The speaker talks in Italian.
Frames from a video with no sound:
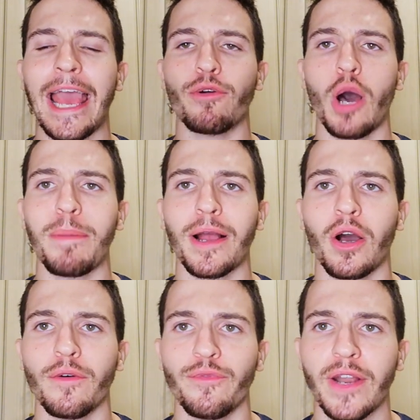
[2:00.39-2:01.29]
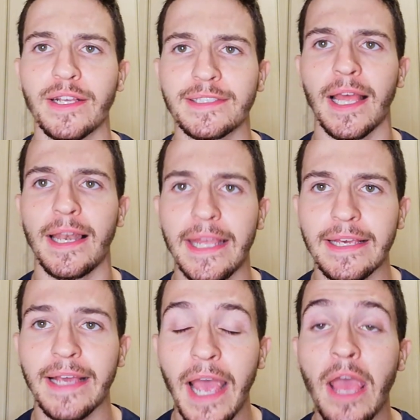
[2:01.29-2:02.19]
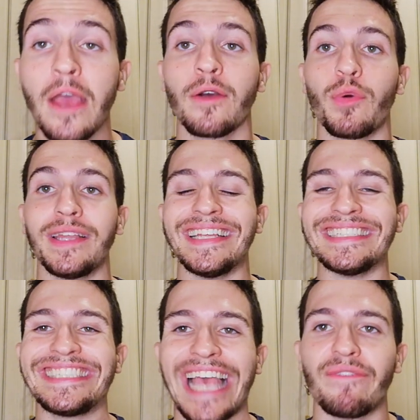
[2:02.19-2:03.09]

Europa Conference League, quindi si